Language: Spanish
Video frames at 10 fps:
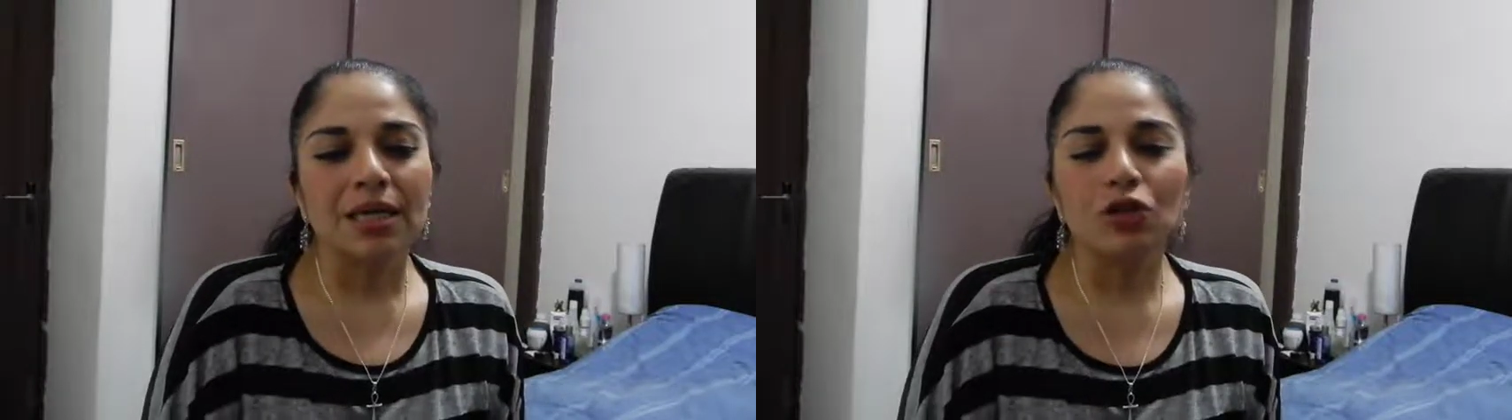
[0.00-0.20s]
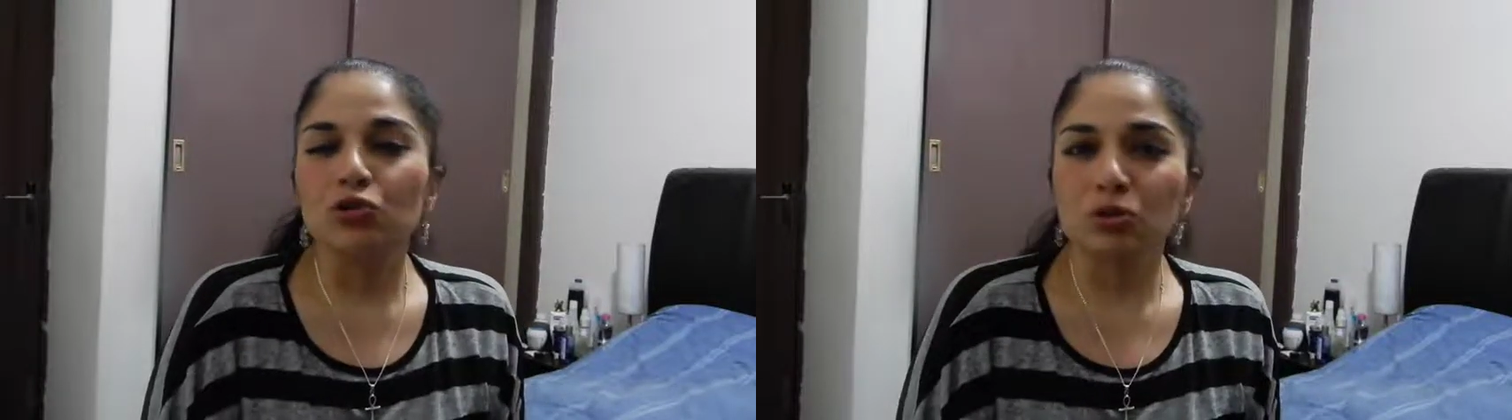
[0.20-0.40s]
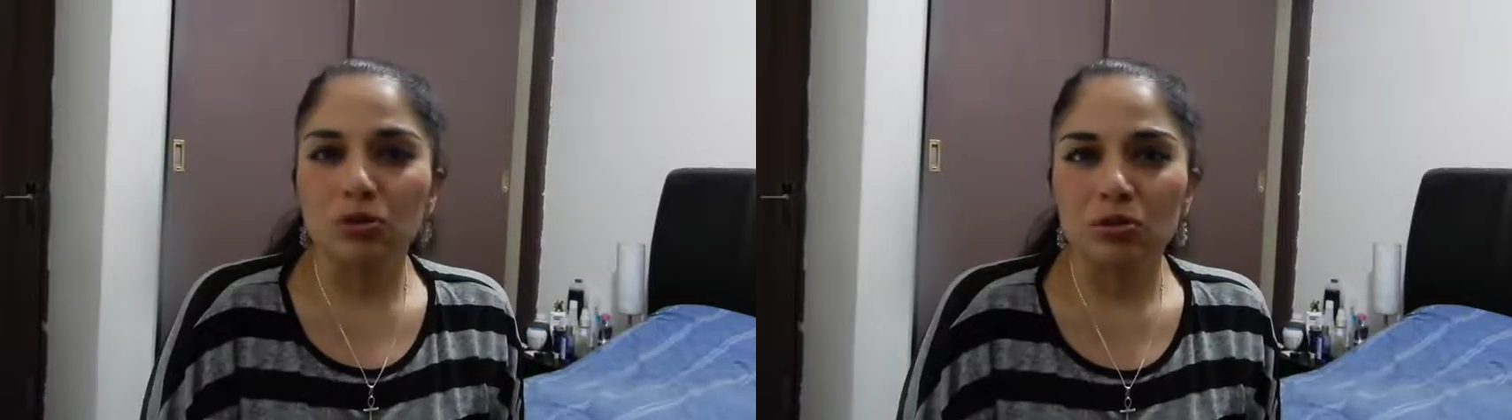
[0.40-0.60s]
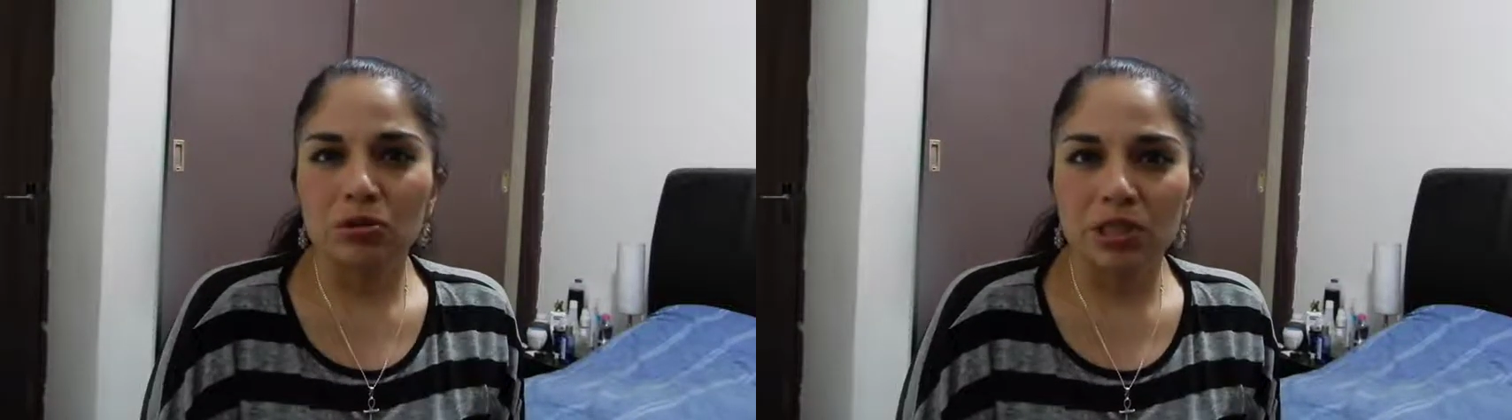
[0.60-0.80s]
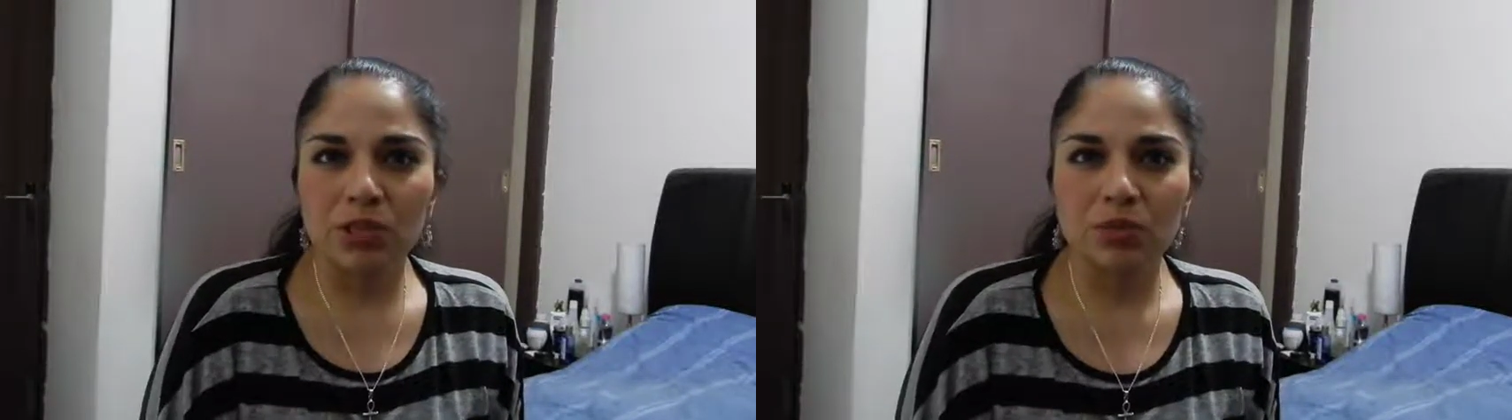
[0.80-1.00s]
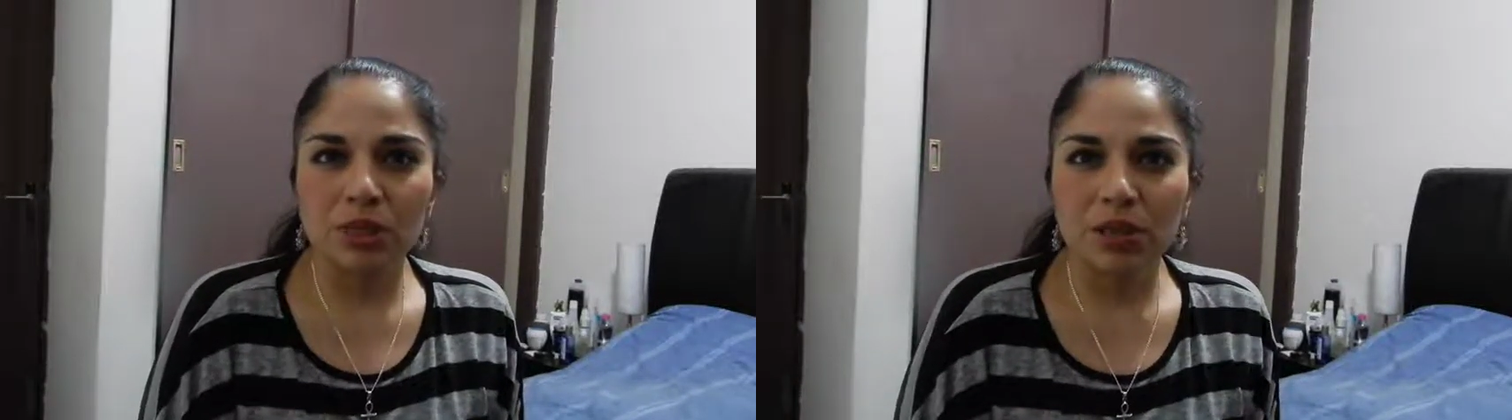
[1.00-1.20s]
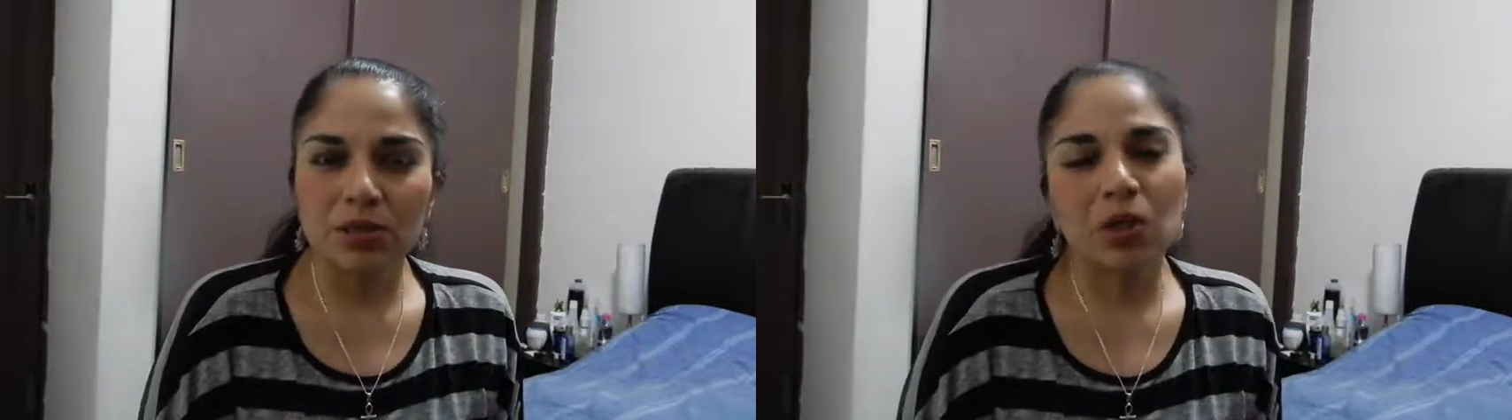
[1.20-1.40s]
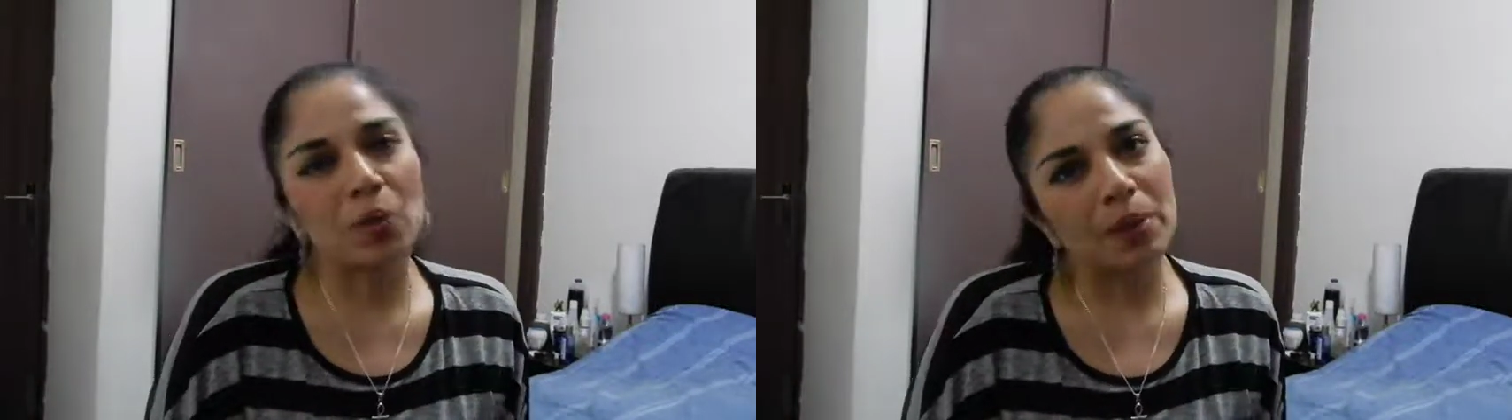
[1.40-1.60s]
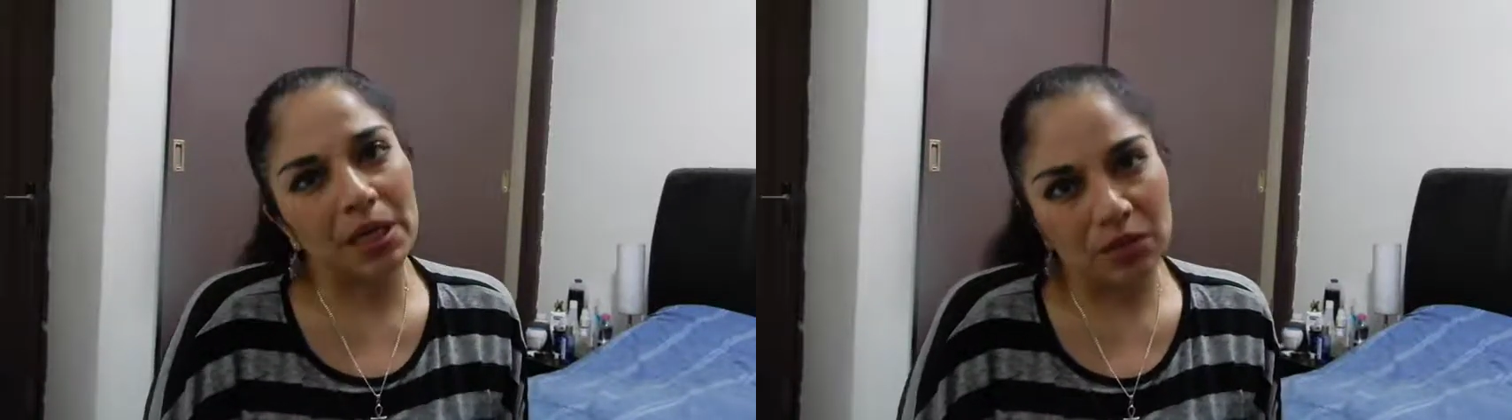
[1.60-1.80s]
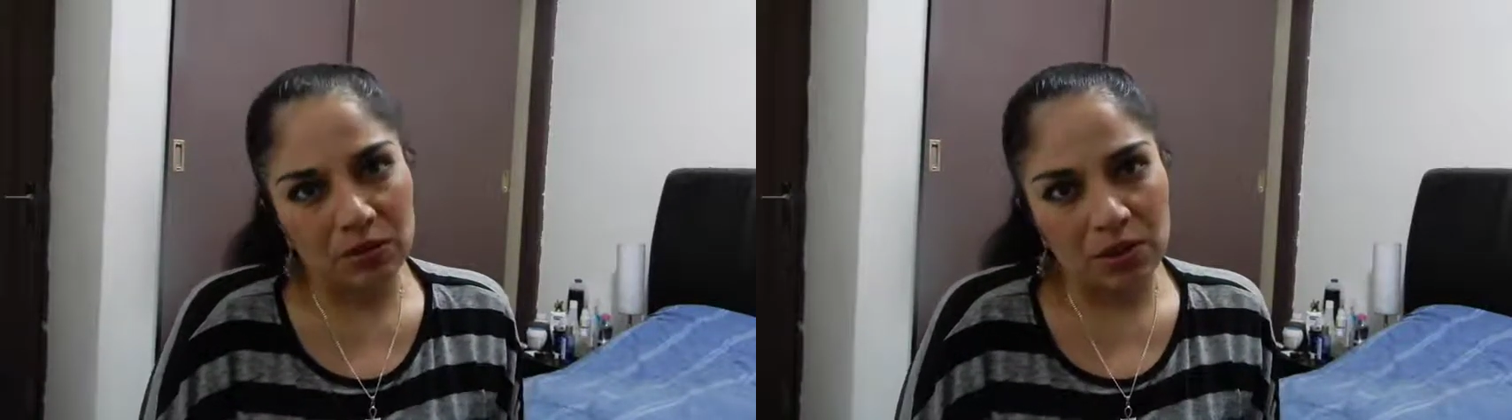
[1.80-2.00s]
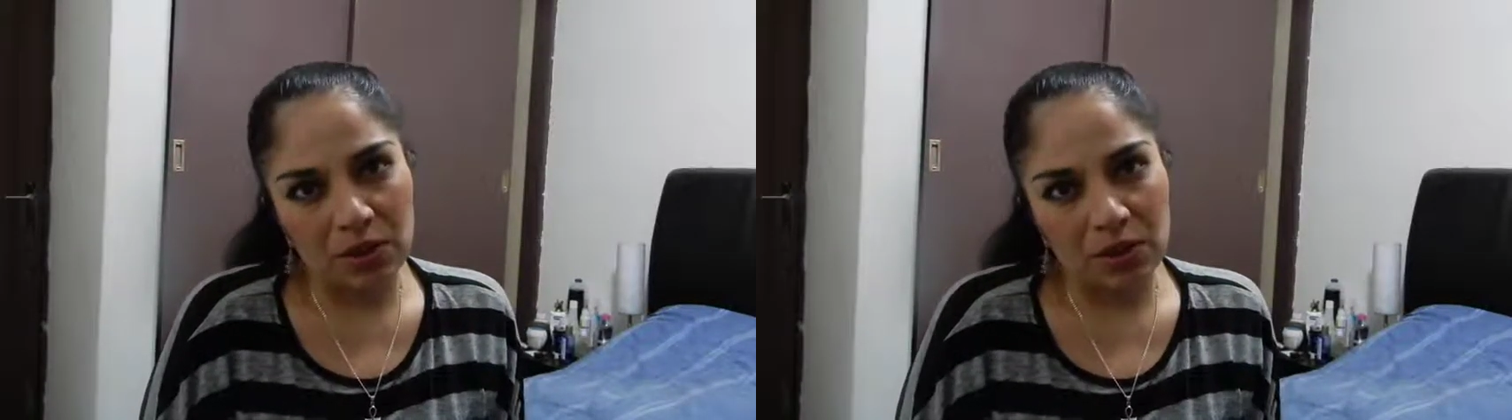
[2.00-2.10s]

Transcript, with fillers: nosotros los seres humanos a comparación